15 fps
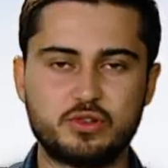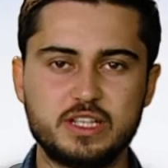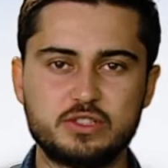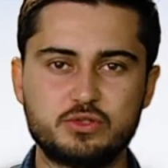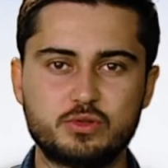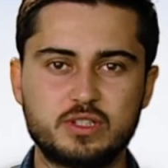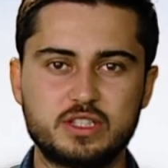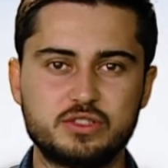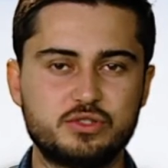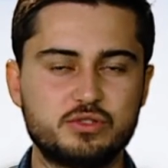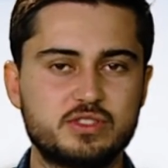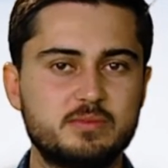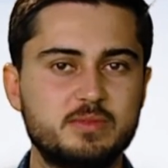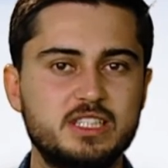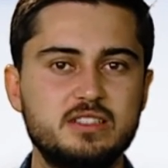örnek soruları
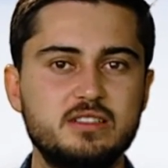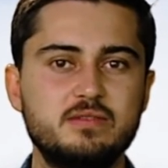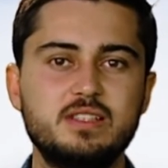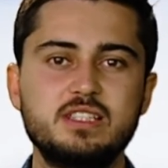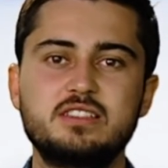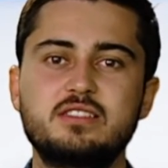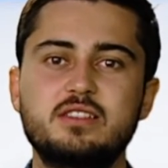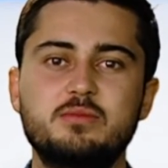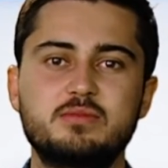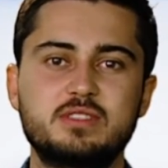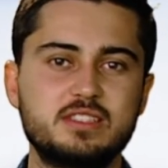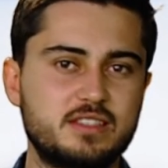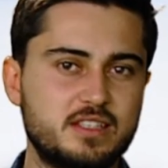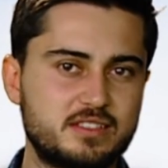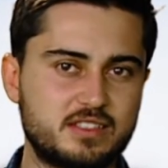çözebilir ve
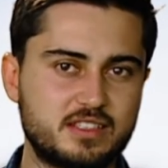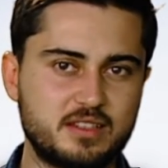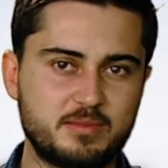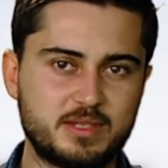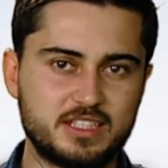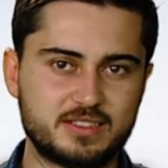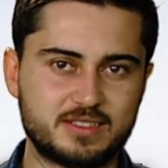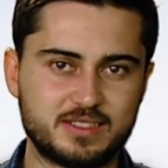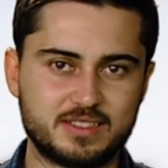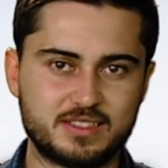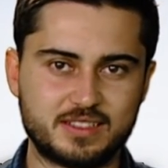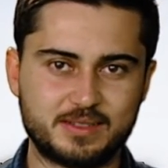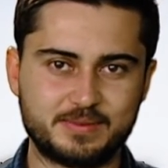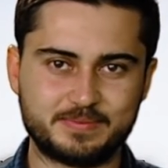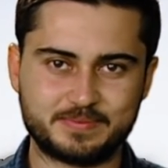sistemimizi test
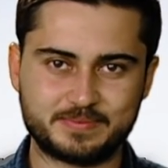edebilirsiniz.